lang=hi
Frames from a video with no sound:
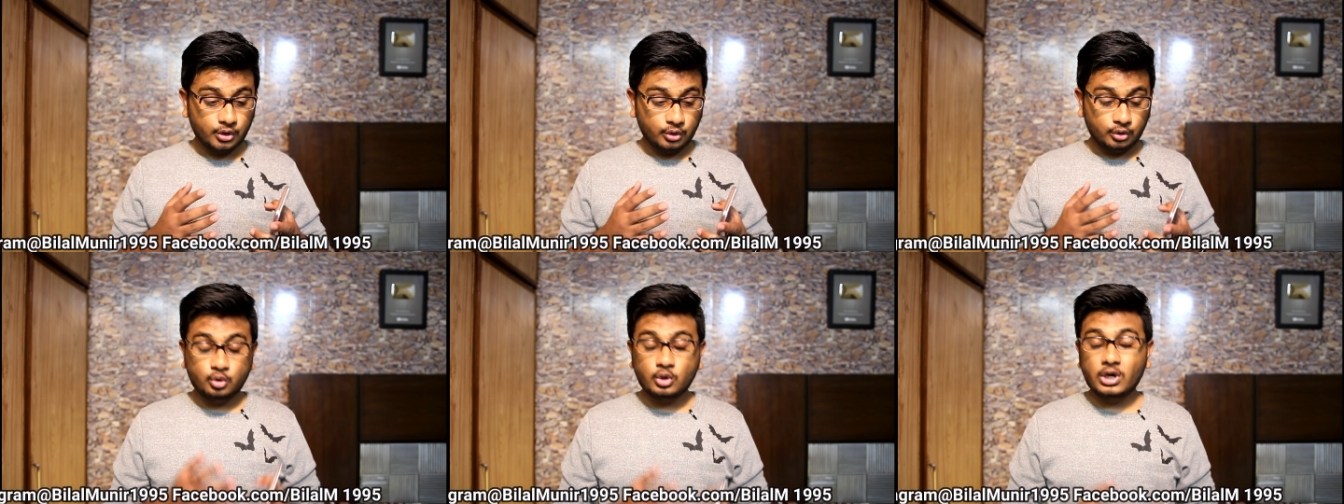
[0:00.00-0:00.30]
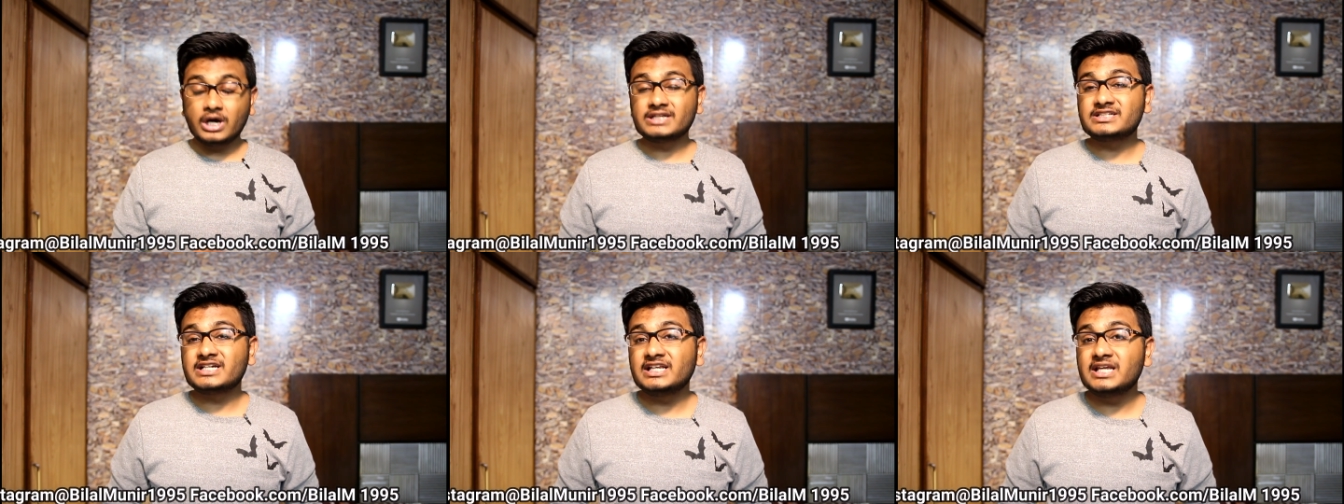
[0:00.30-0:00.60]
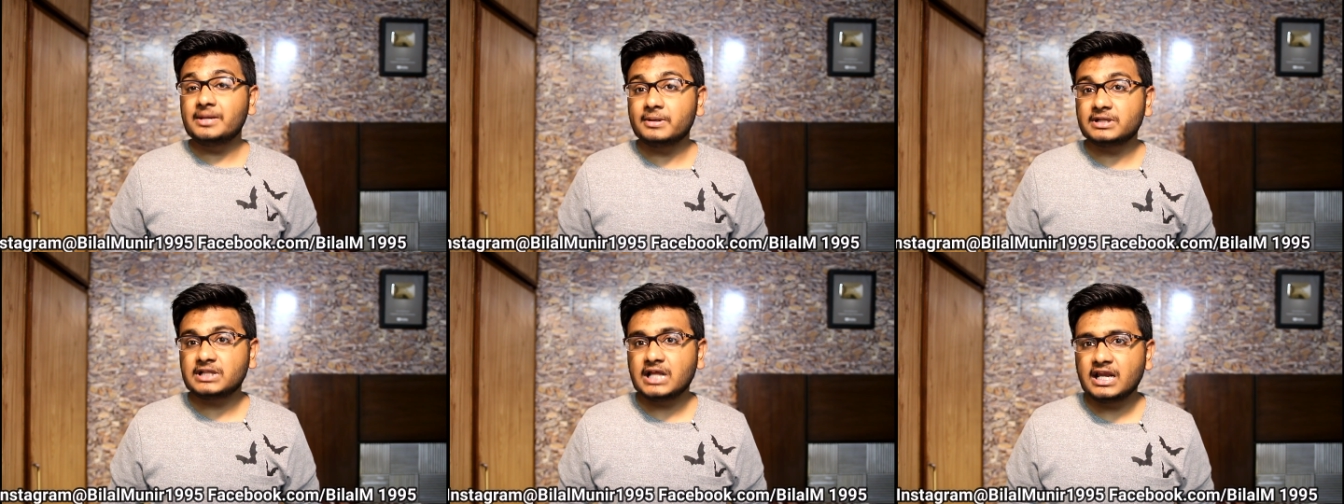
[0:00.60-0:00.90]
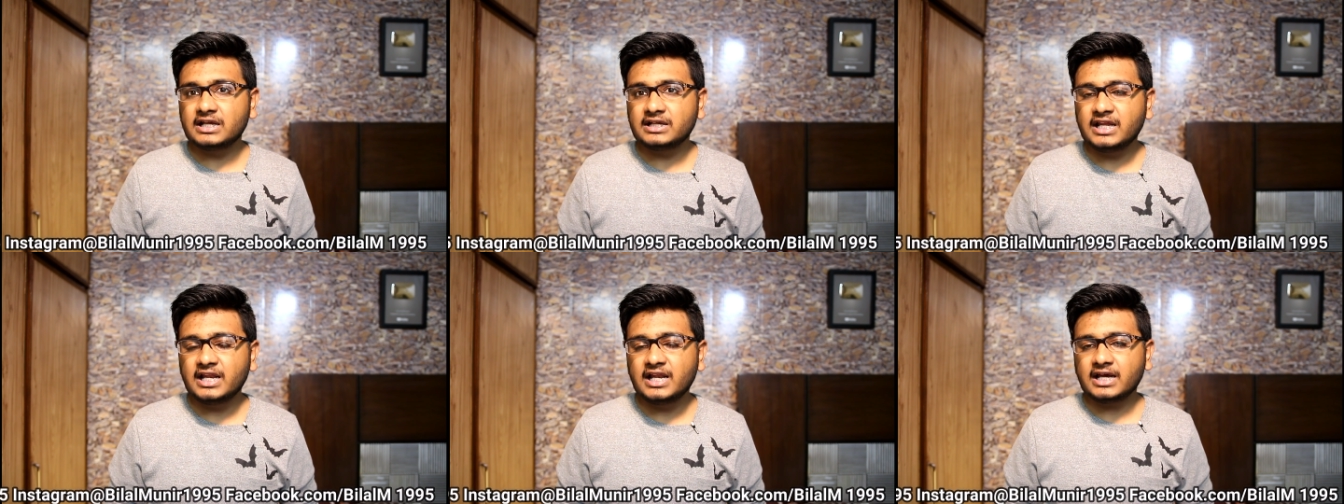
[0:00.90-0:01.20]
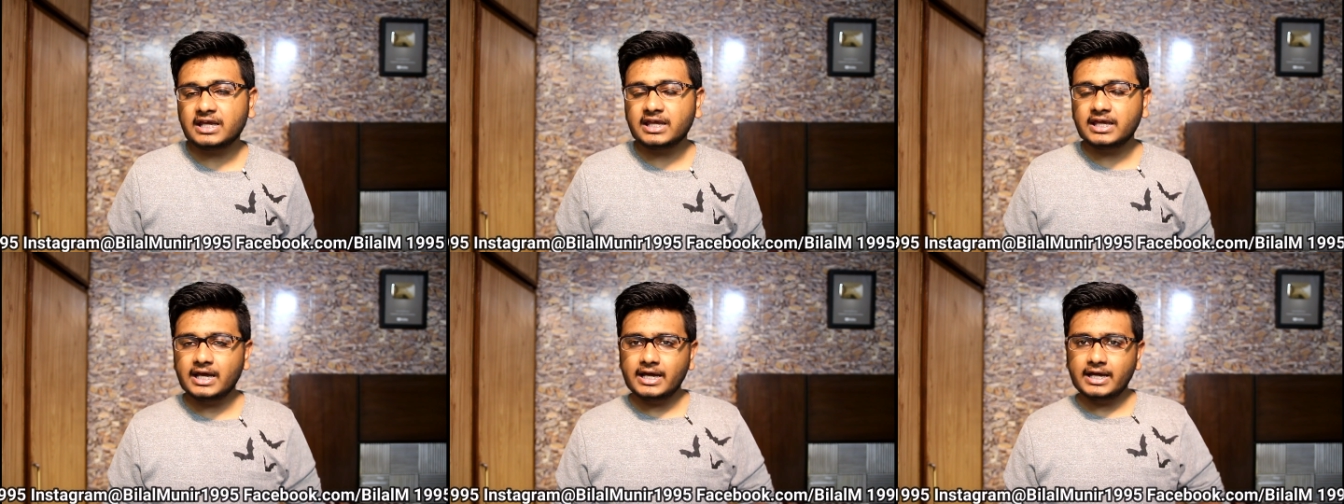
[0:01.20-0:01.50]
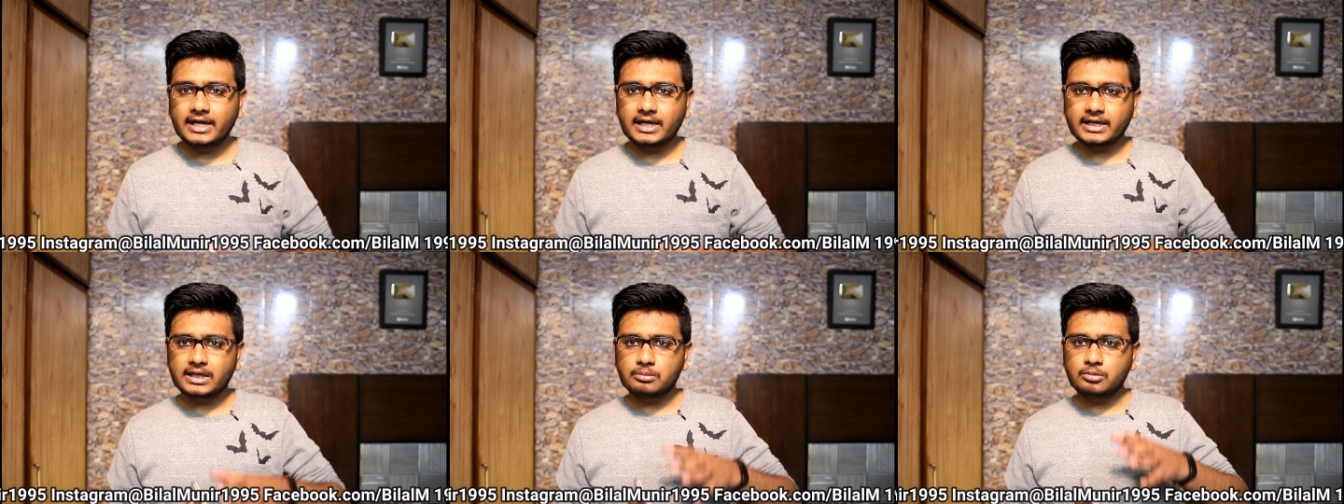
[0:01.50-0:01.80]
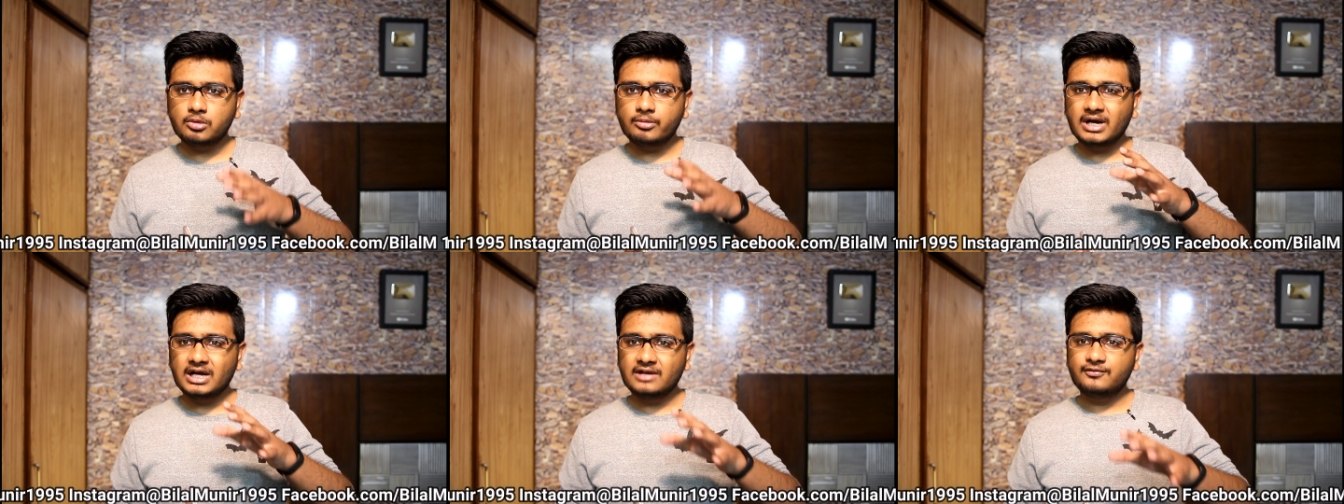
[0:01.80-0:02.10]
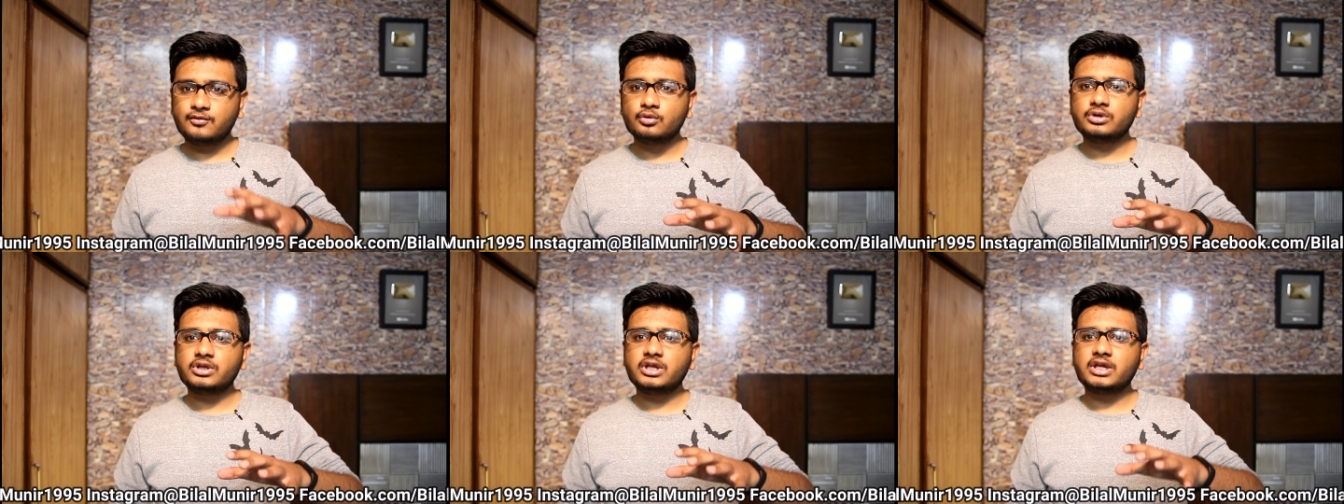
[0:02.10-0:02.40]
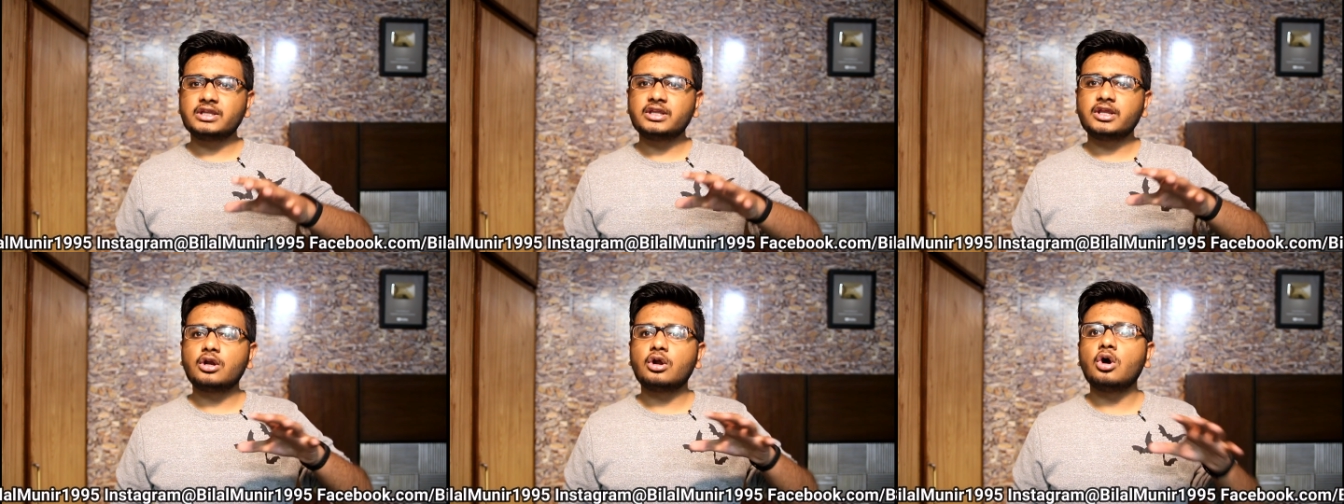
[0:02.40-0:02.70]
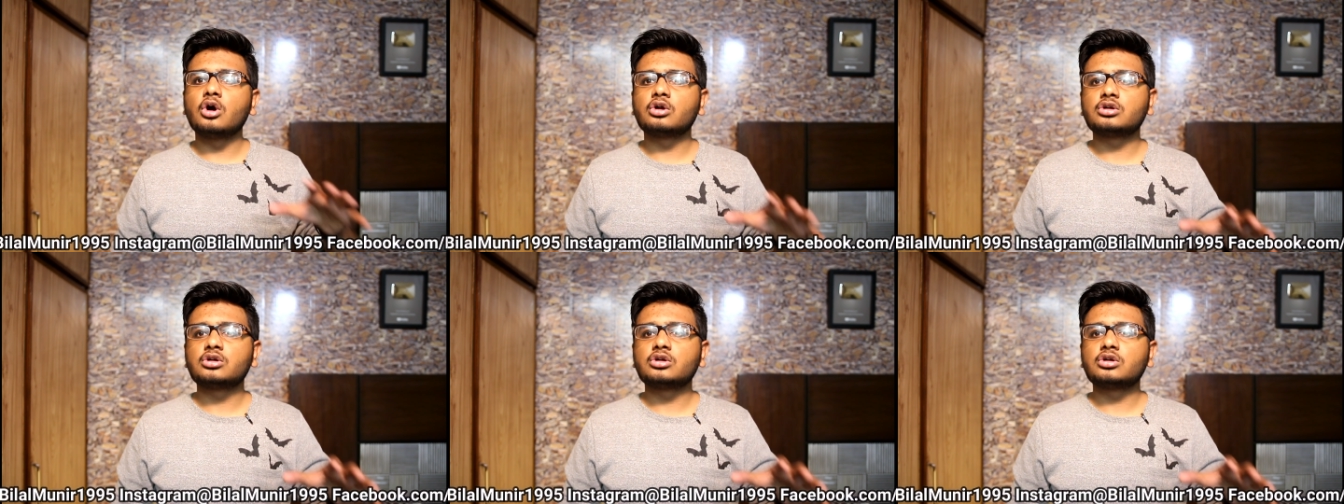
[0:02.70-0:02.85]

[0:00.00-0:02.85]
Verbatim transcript: उनको आजकल ये पता लगने लग गया है कि मोबाइल फ़ोन के अंदर